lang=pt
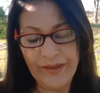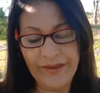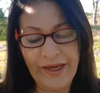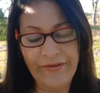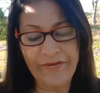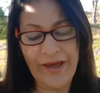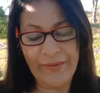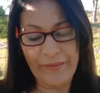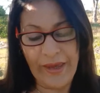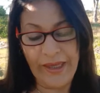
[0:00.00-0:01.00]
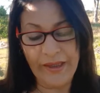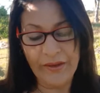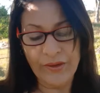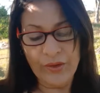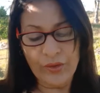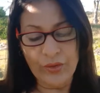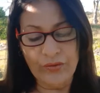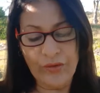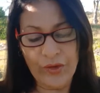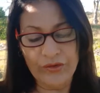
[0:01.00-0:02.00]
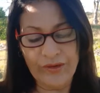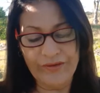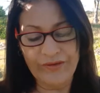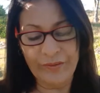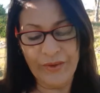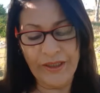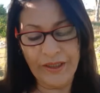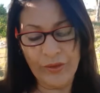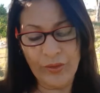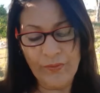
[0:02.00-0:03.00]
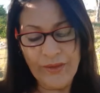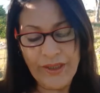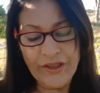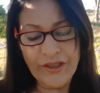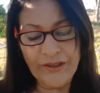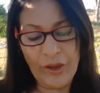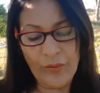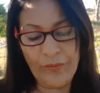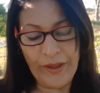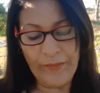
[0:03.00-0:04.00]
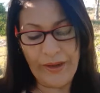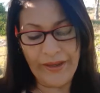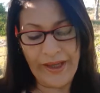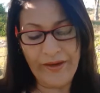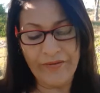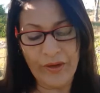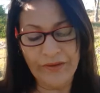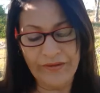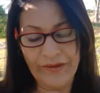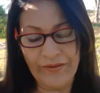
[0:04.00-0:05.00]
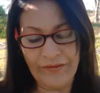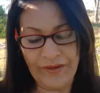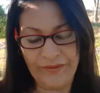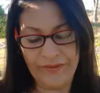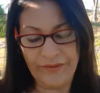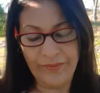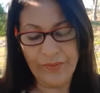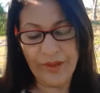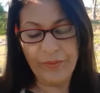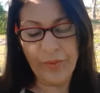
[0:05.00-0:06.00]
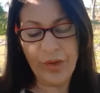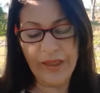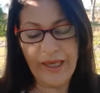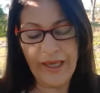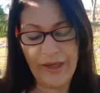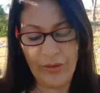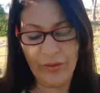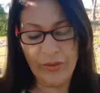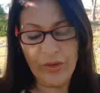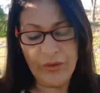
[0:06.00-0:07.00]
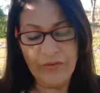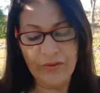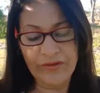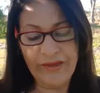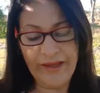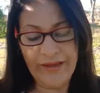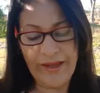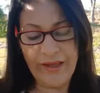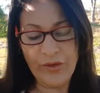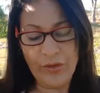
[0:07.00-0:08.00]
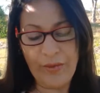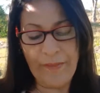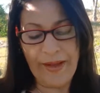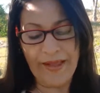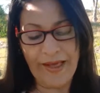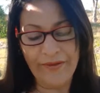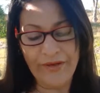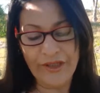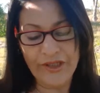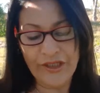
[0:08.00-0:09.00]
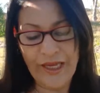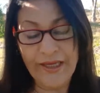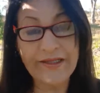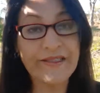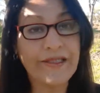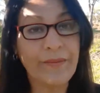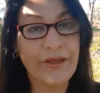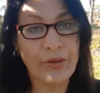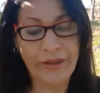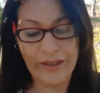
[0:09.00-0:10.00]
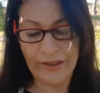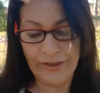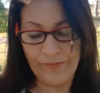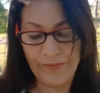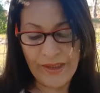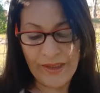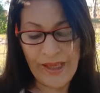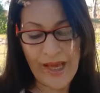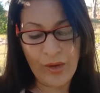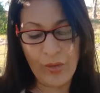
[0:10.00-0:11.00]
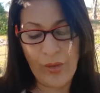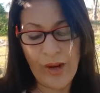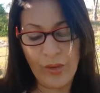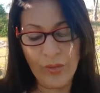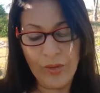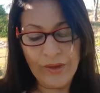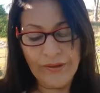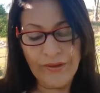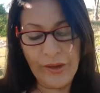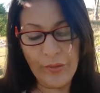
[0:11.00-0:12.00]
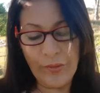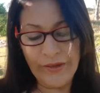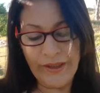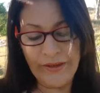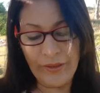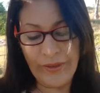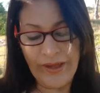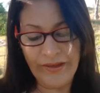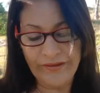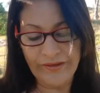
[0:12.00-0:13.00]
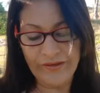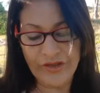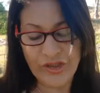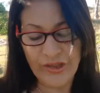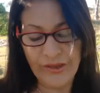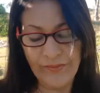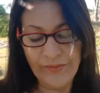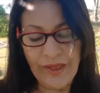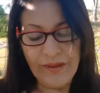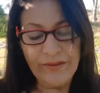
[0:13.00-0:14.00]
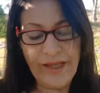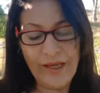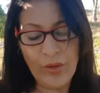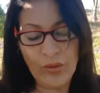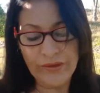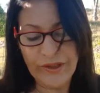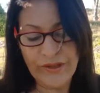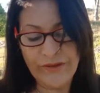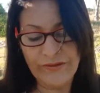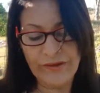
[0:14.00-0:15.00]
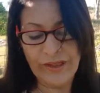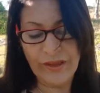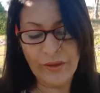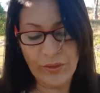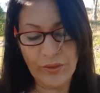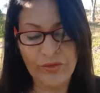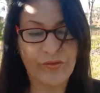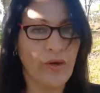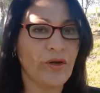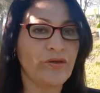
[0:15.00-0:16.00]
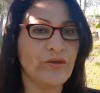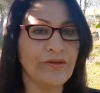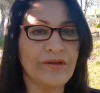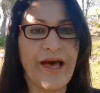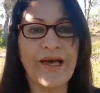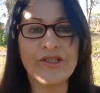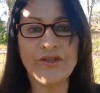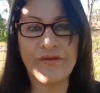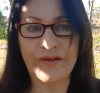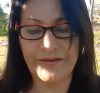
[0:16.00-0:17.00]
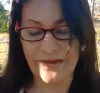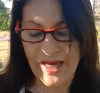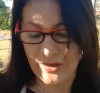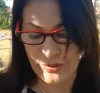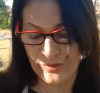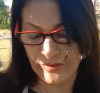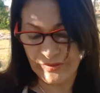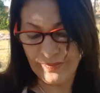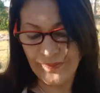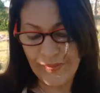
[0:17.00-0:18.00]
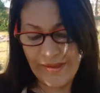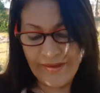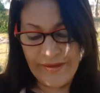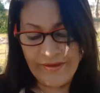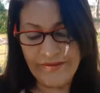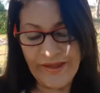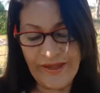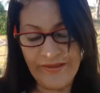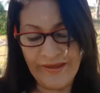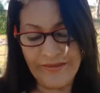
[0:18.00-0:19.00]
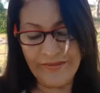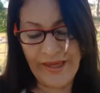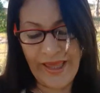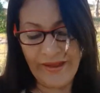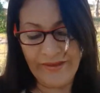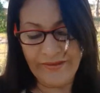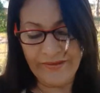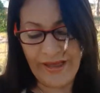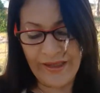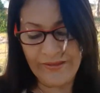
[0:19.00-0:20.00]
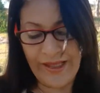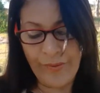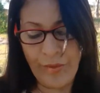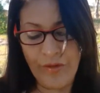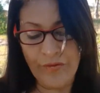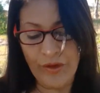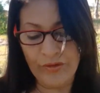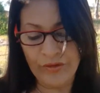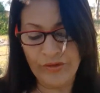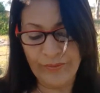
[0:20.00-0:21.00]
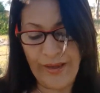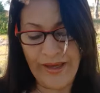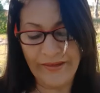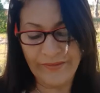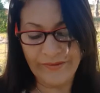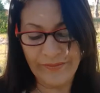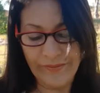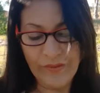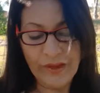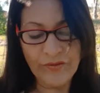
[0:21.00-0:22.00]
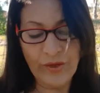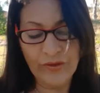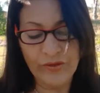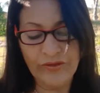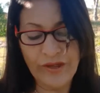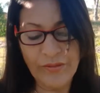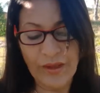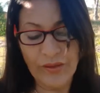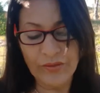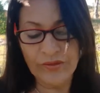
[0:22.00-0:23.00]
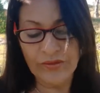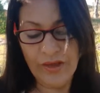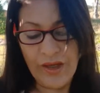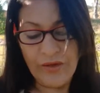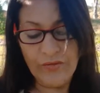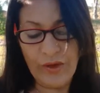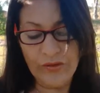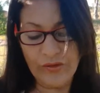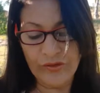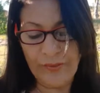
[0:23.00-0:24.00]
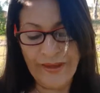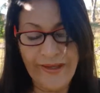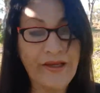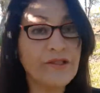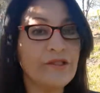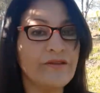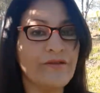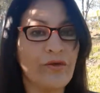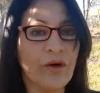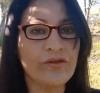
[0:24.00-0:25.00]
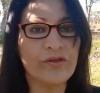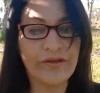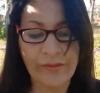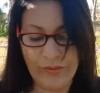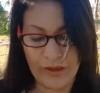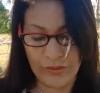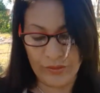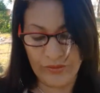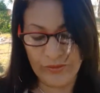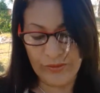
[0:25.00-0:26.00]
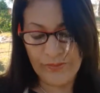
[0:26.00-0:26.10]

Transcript: Gravai bem no vosso espírito de não preparar vossa defesa, porque eu vos darei uma palavra cheia de sabedoria, a qual não poderão resistir nem contradizer os vossos adversários. Sereis entregues até por vossos pais, vossos irmãos, vossos parentes e vossos amigos,